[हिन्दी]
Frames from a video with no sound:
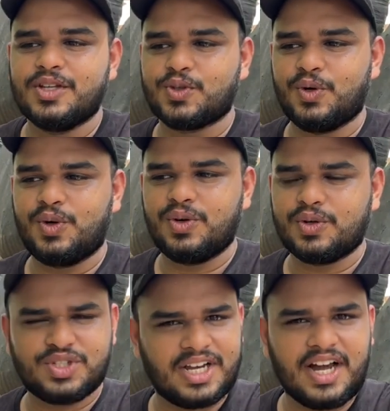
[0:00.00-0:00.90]
सो so,
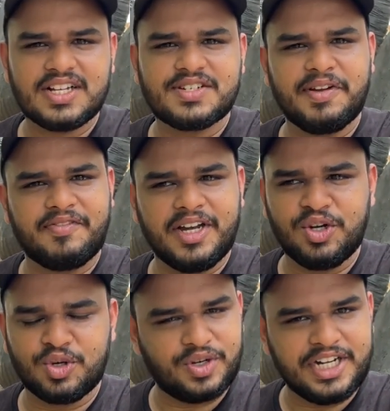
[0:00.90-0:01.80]
कुछ लास्ट
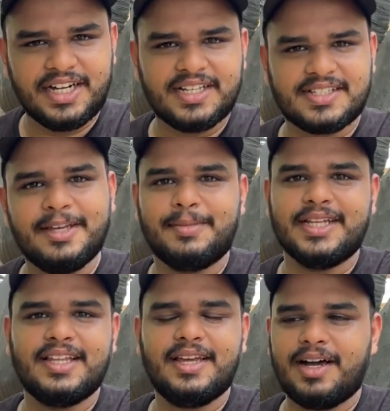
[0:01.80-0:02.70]
15 टू 20 डेज से
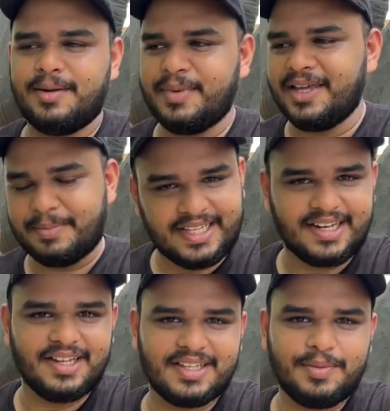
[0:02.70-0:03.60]
बंद है हमें ये पता
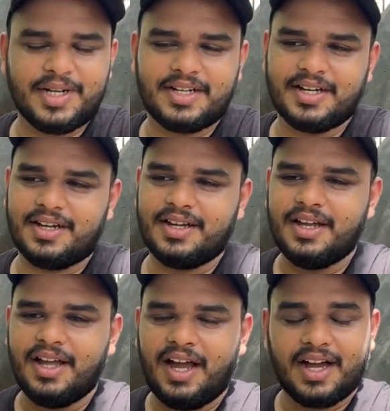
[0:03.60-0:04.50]
नहीं था बट
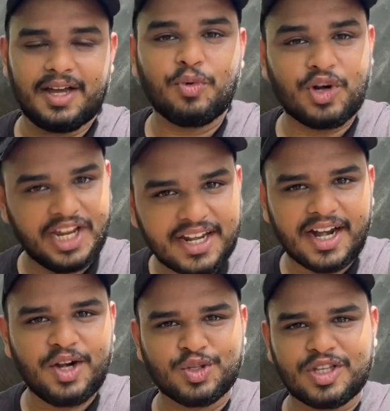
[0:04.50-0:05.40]
अगर बोटिंग
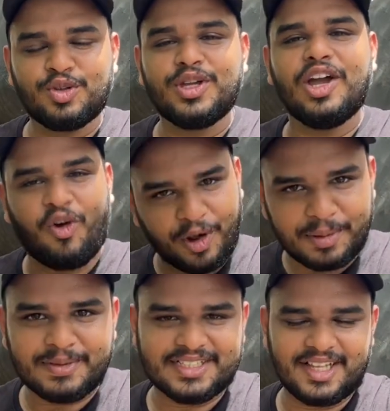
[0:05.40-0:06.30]
राइड होता तो ये और
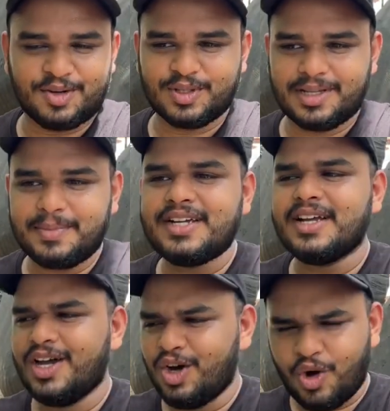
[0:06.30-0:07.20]
भी मज़ेदार होता
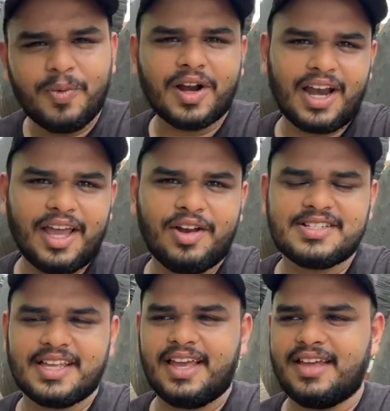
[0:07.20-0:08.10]
बट ओवरऑल आई विल
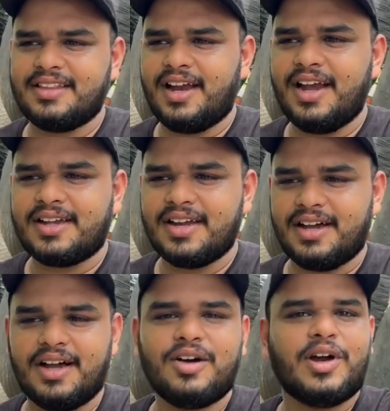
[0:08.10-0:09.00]
से दैट
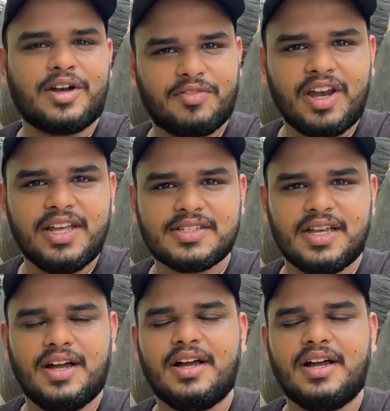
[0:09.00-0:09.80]
वाटरफॉल इज़